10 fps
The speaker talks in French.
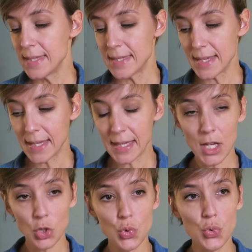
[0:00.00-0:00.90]
c'est
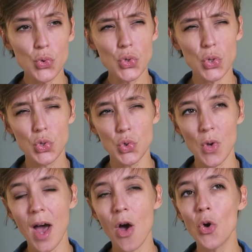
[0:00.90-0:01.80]
d'écrire tout ce que tu
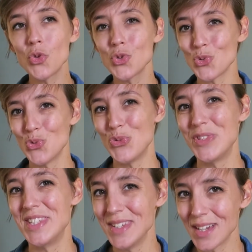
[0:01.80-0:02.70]
as entendu
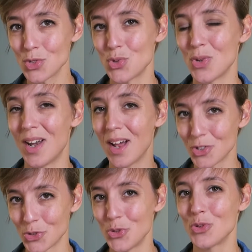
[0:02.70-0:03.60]
dire sur
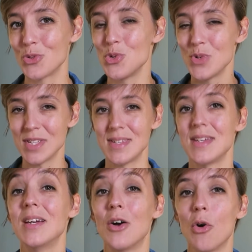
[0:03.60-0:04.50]
l'argent quand tu
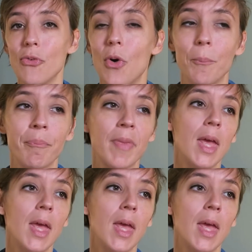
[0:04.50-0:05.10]
étais enfant.